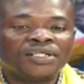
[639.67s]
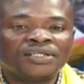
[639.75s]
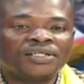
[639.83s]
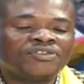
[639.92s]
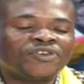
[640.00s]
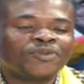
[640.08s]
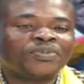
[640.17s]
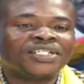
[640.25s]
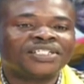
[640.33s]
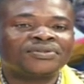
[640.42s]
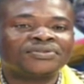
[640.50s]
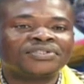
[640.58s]
le développement
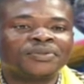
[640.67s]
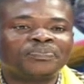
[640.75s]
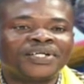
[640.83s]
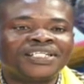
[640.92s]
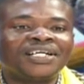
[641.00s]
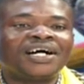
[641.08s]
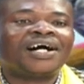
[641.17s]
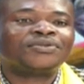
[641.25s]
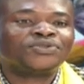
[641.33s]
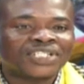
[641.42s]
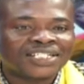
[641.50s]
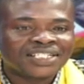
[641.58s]
de notre pays en
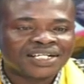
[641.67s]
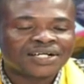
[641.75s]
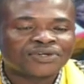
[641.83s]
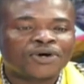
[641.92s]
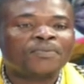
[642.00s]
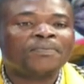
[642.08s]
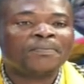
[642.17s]
nous adhérant comme